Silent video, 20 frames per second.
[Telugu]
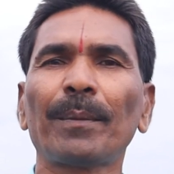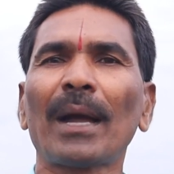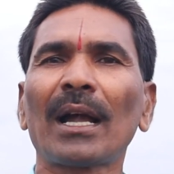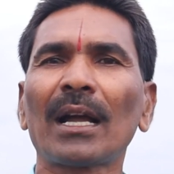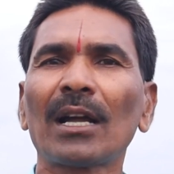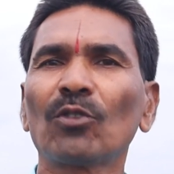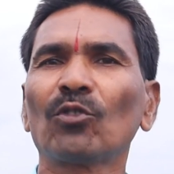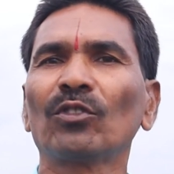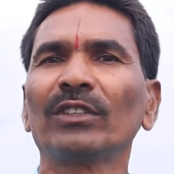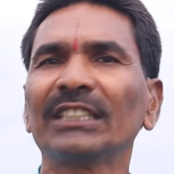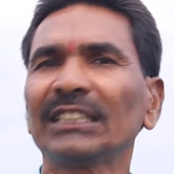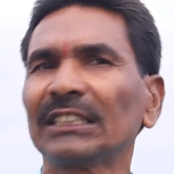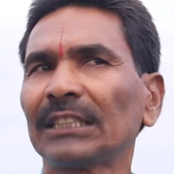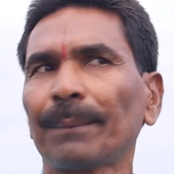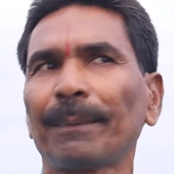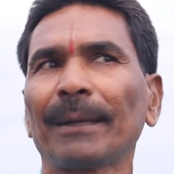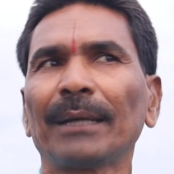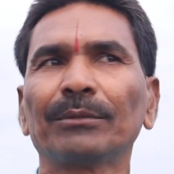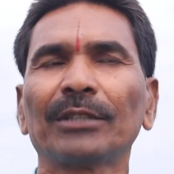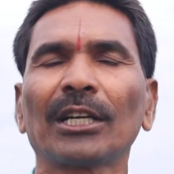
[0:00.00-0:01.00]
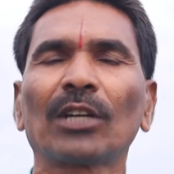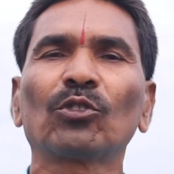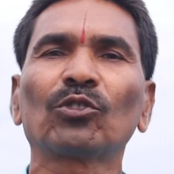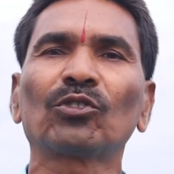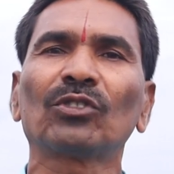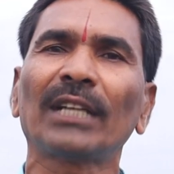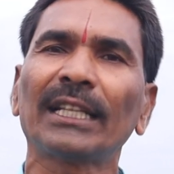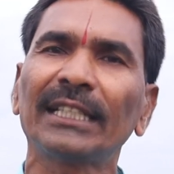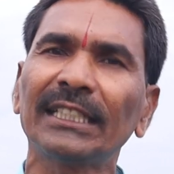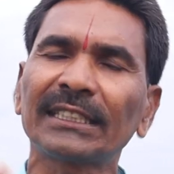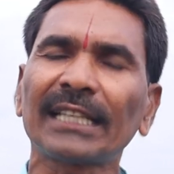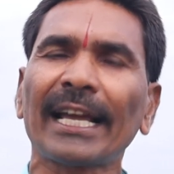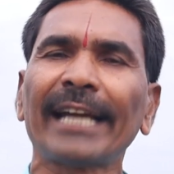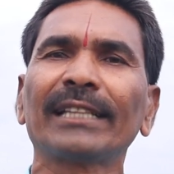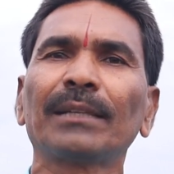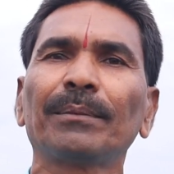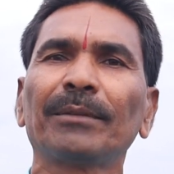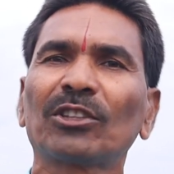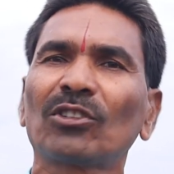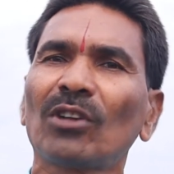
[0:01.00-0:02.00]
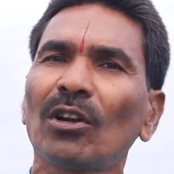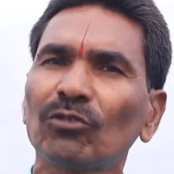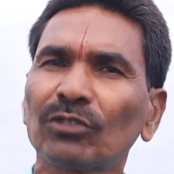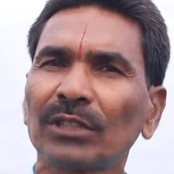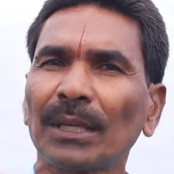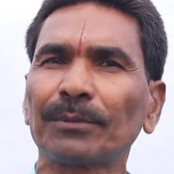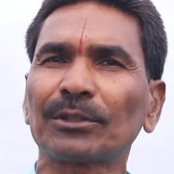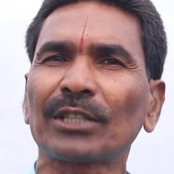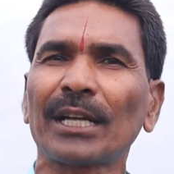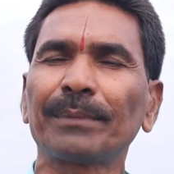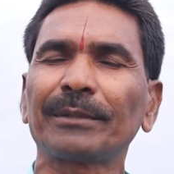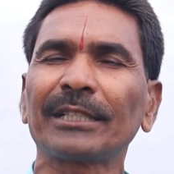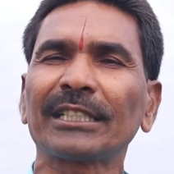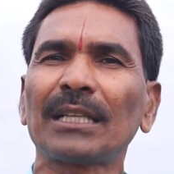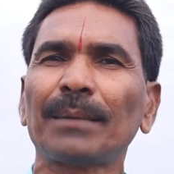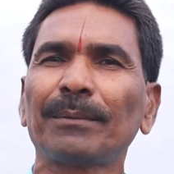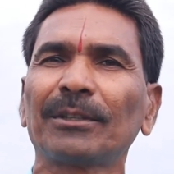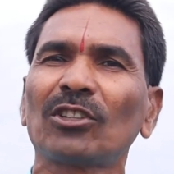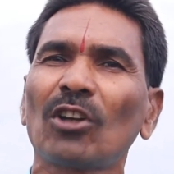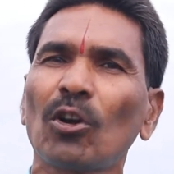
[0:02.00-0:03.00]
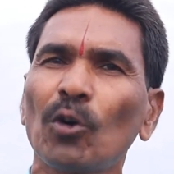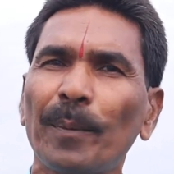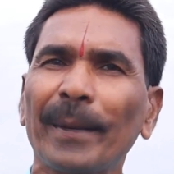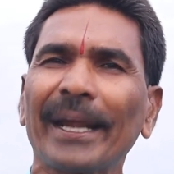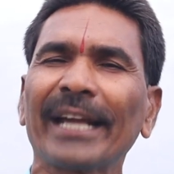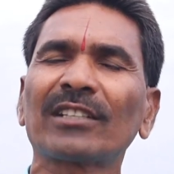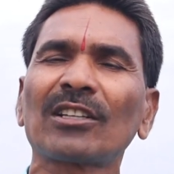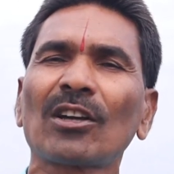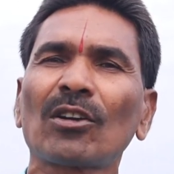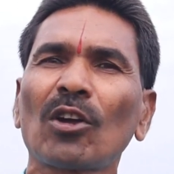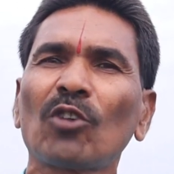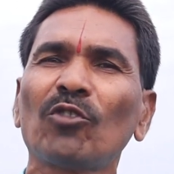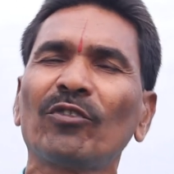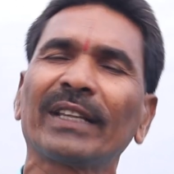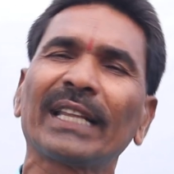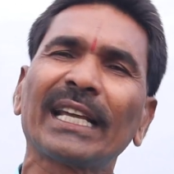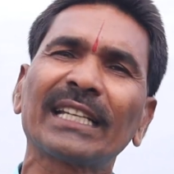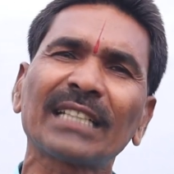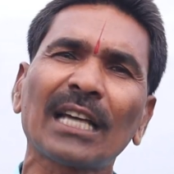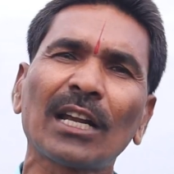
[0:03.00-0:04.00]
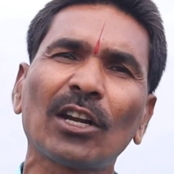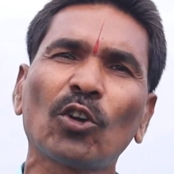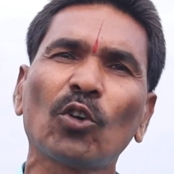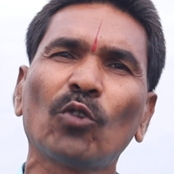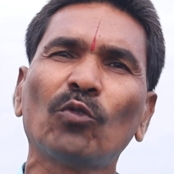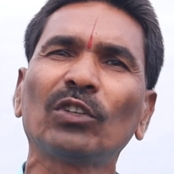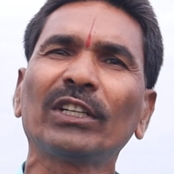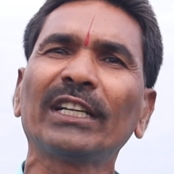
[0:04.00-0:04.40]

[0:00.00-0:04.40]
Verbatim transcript: విభాగం గురించి చెప్పడం జరుగుతున్నది సాహితీ మిత్రులకు సబ్స్క్రైబ్ చేసిన మిత్రులకు ప్రేక్షకులకు విదేశాలలో